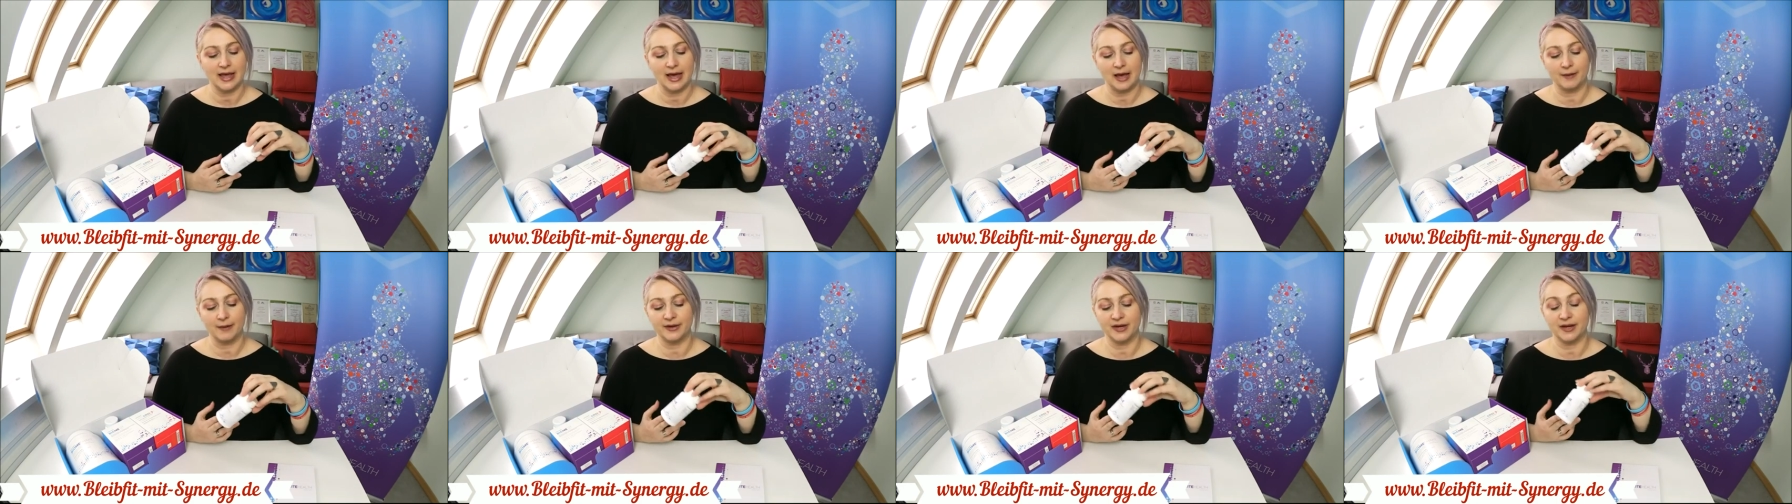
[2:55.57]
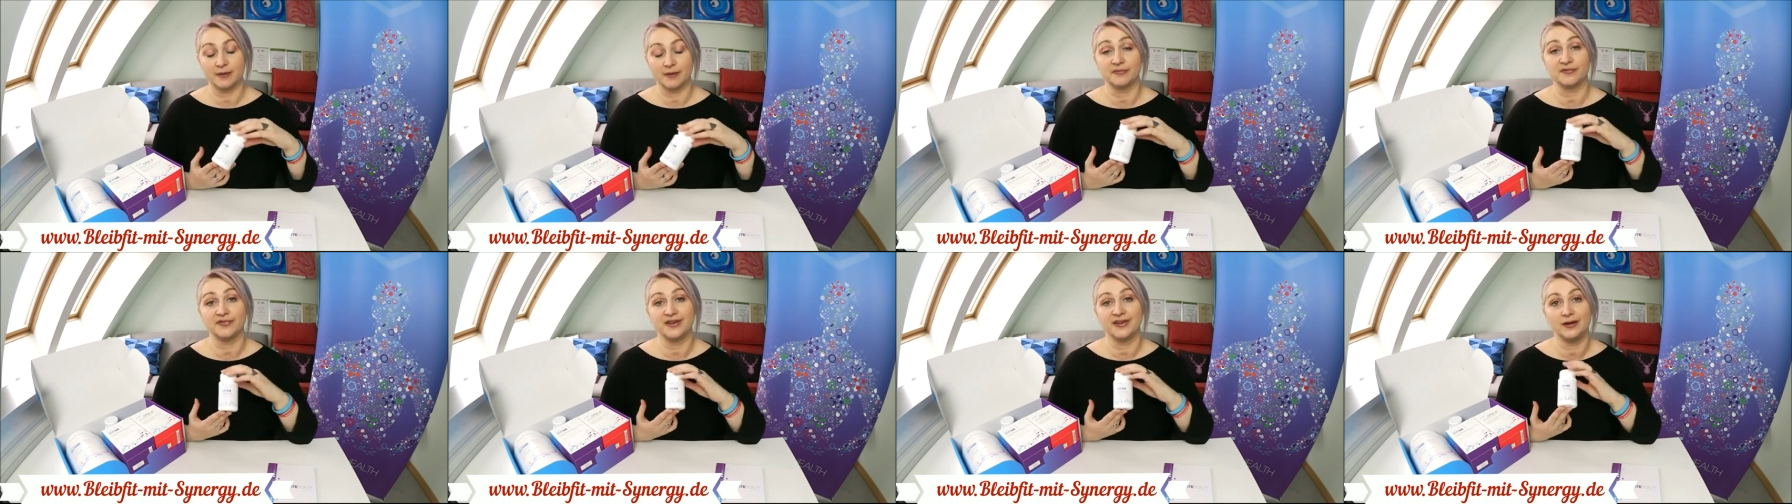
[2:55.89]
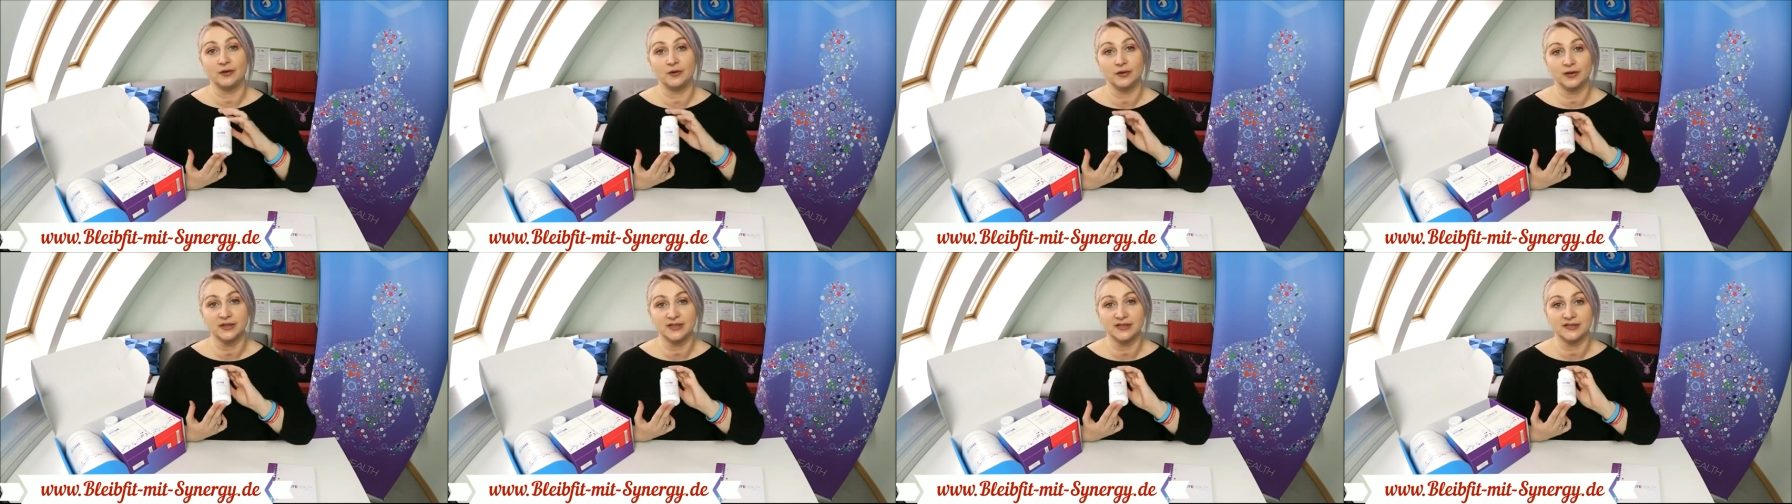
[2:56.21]
Aber die
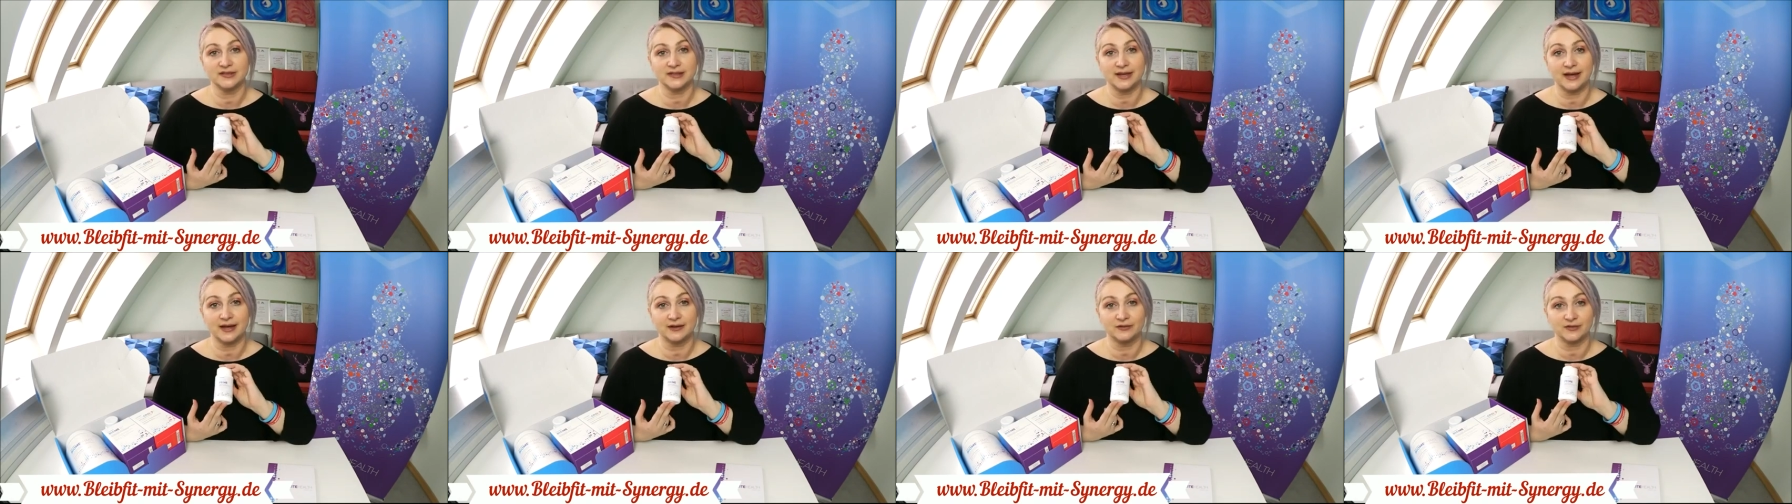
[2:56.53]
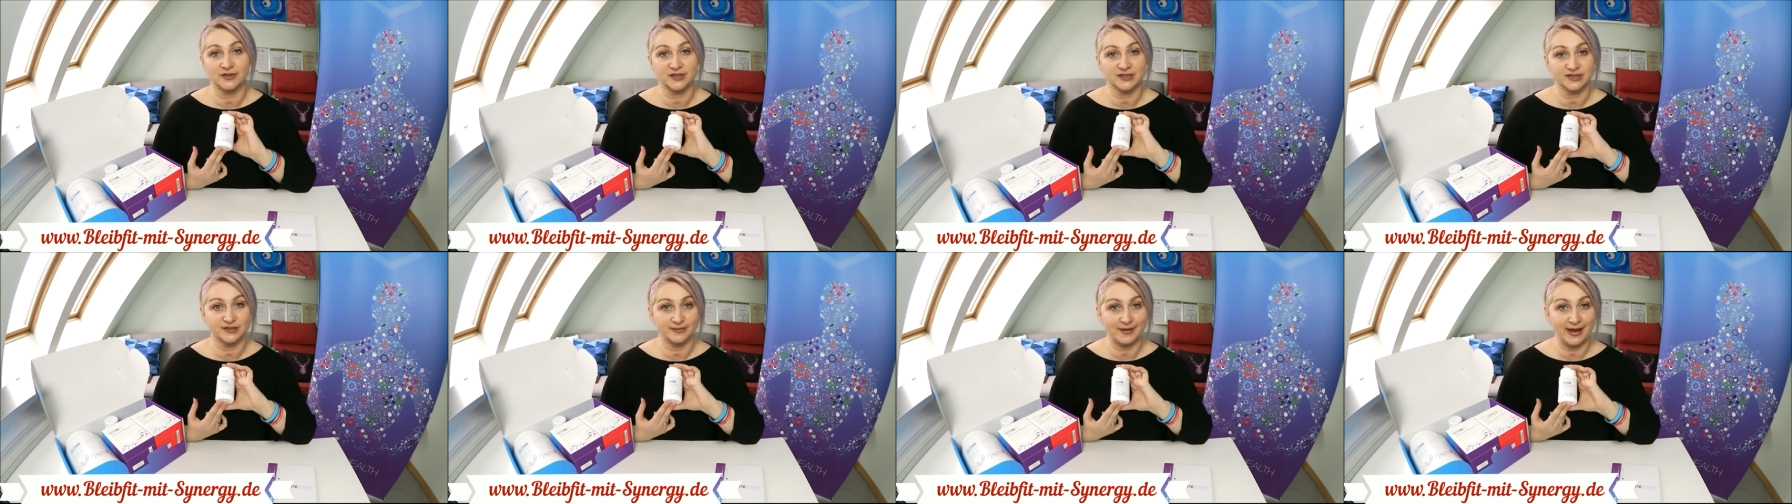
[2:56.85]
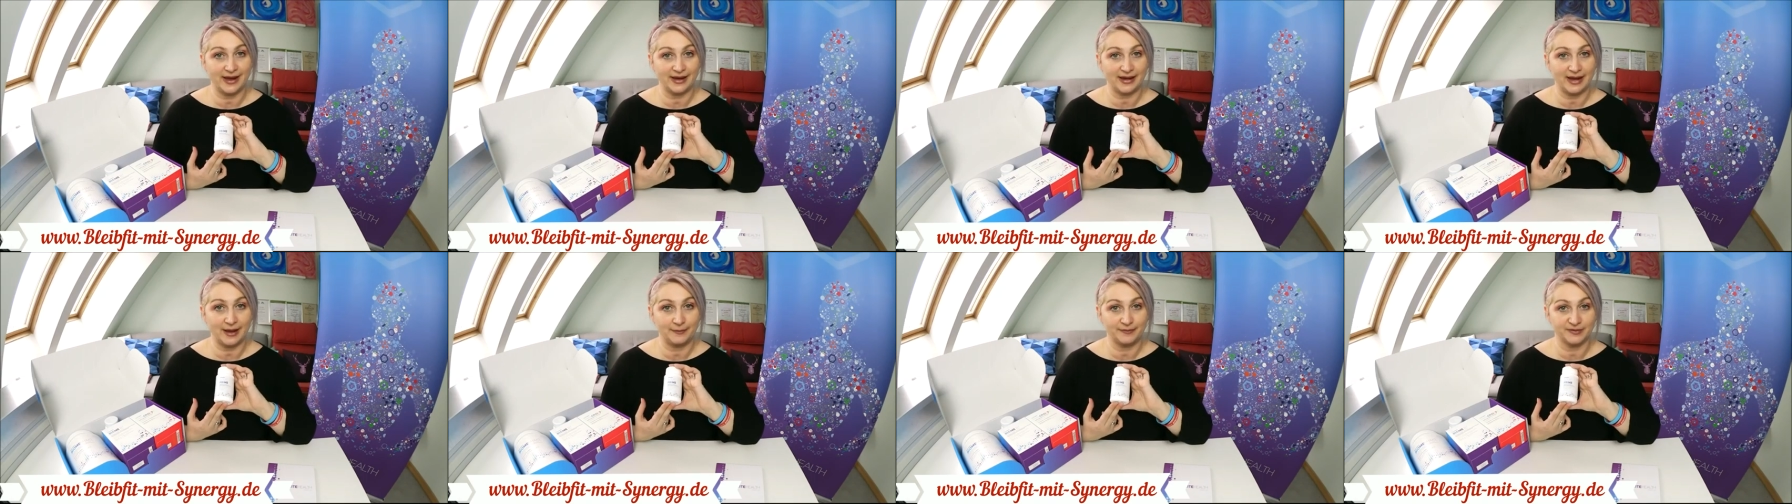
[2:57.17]
Empfehlung ist einfach
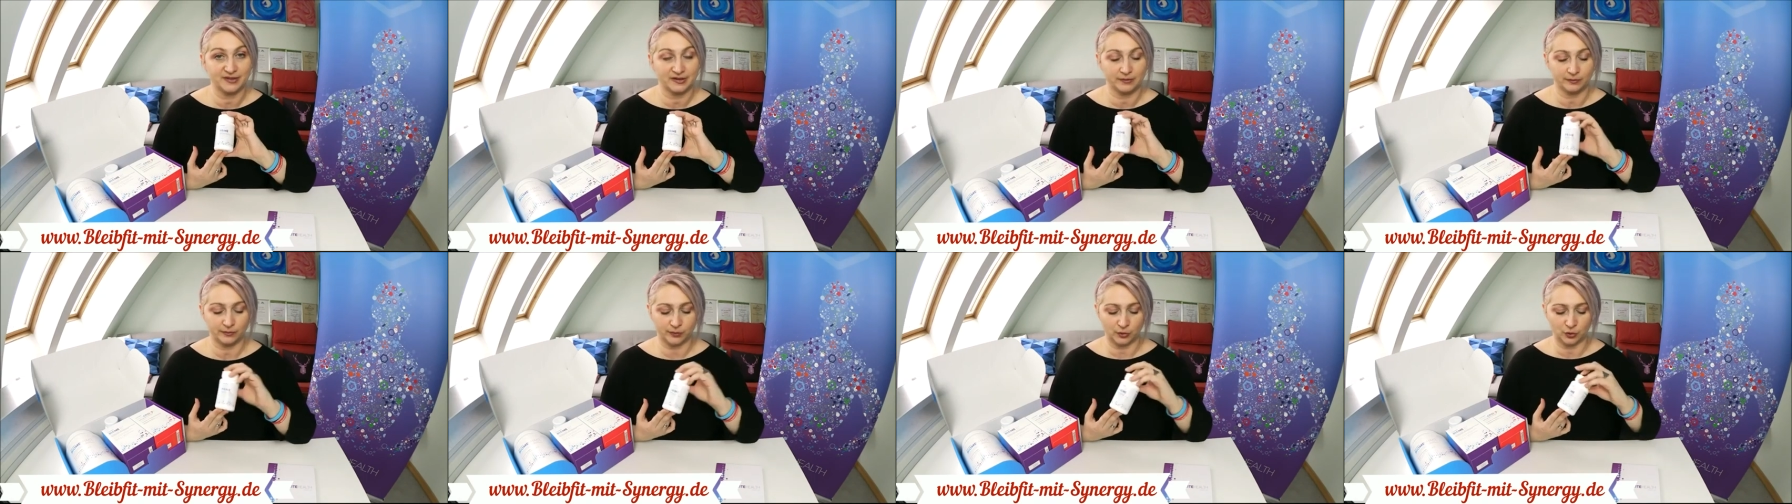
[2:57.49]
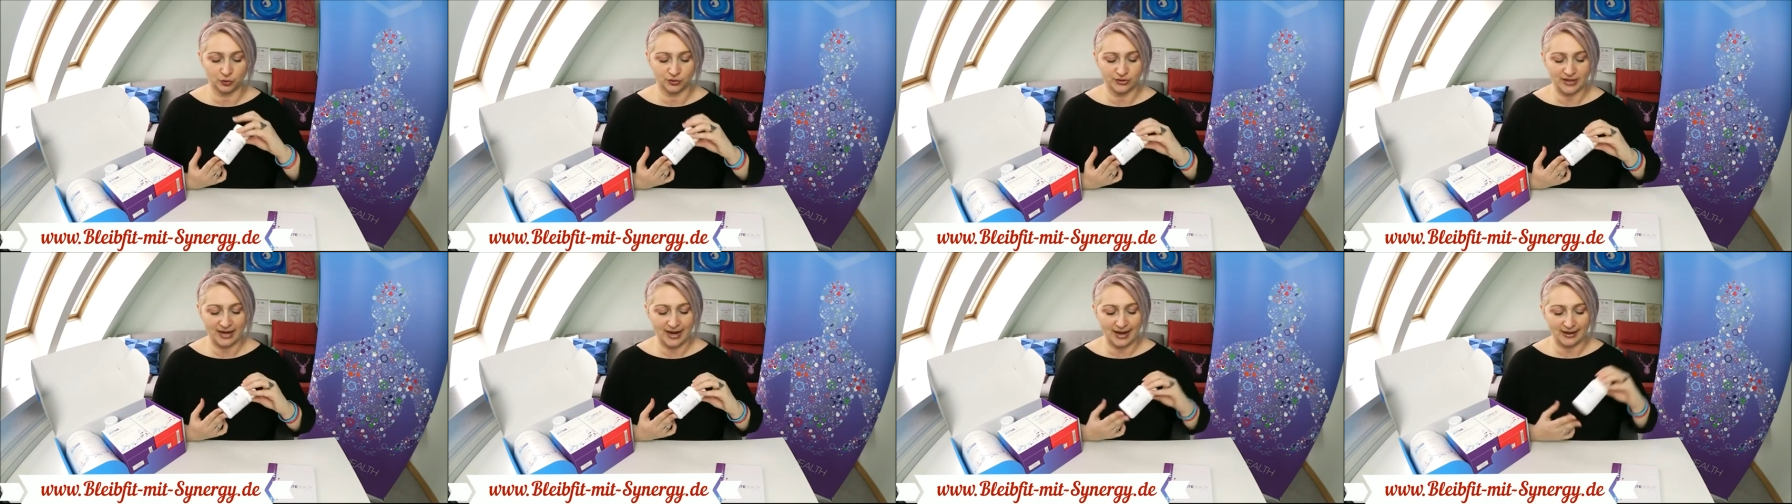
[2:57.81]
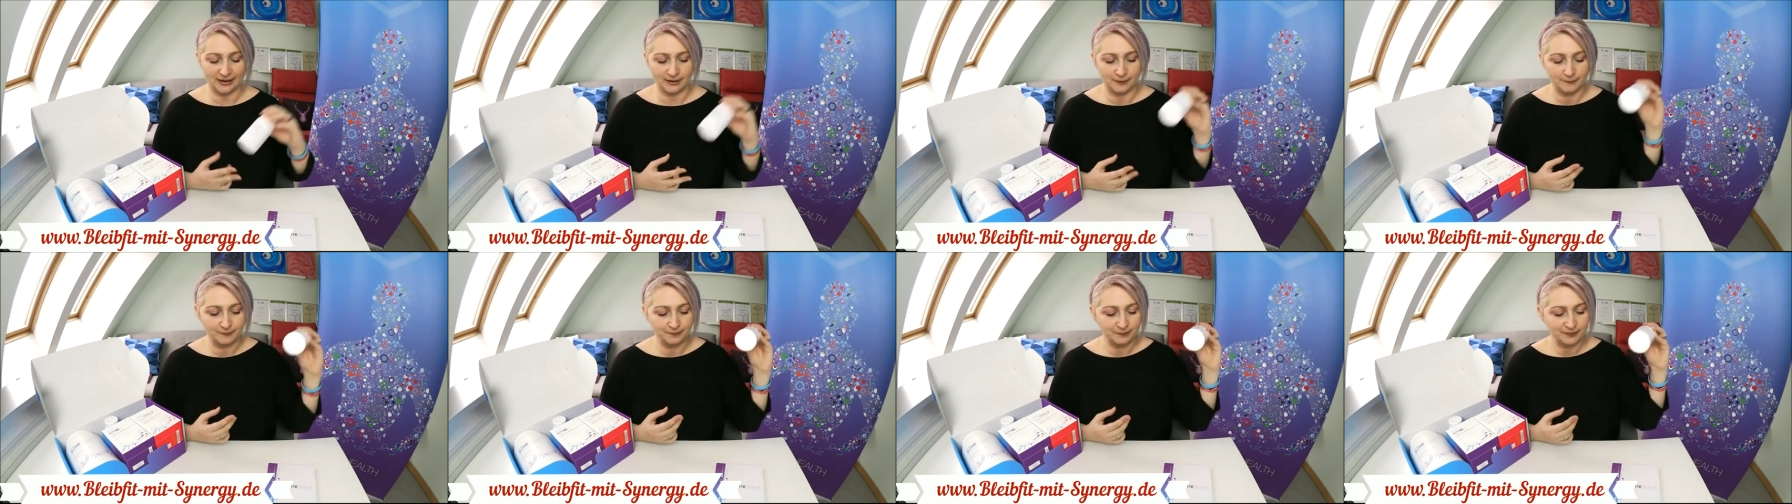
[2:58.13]
zwei Kapseln pro
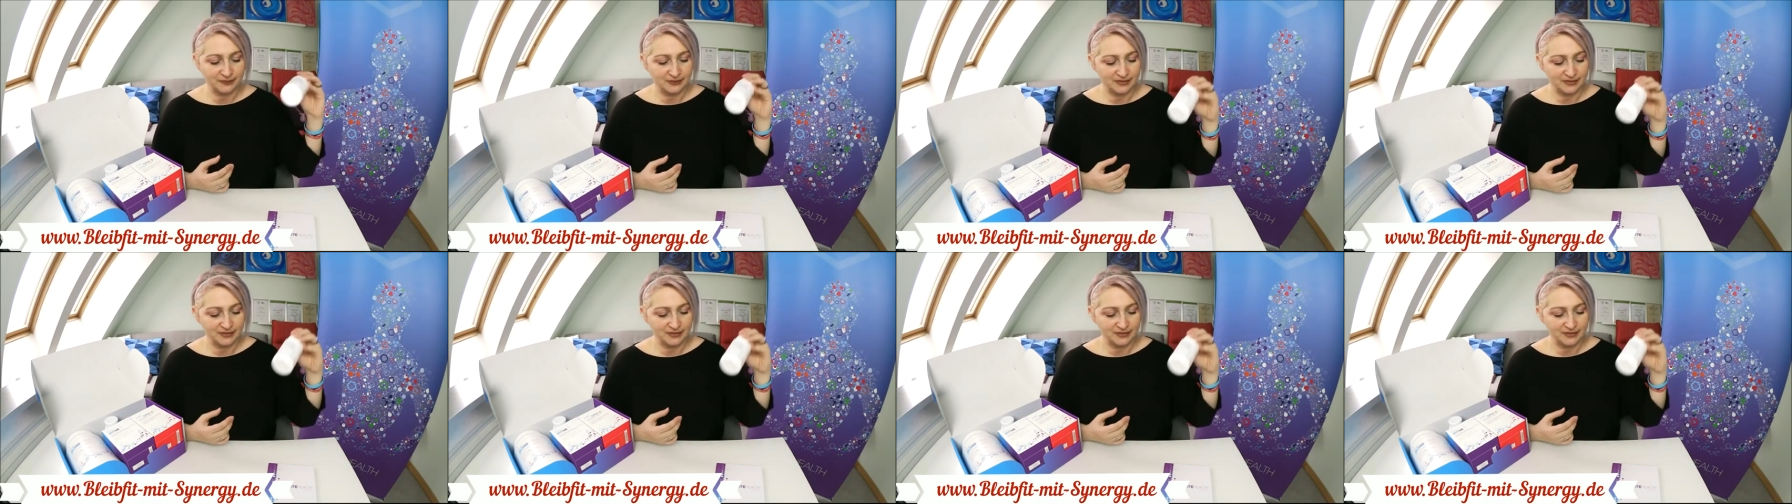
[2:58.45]
Tag.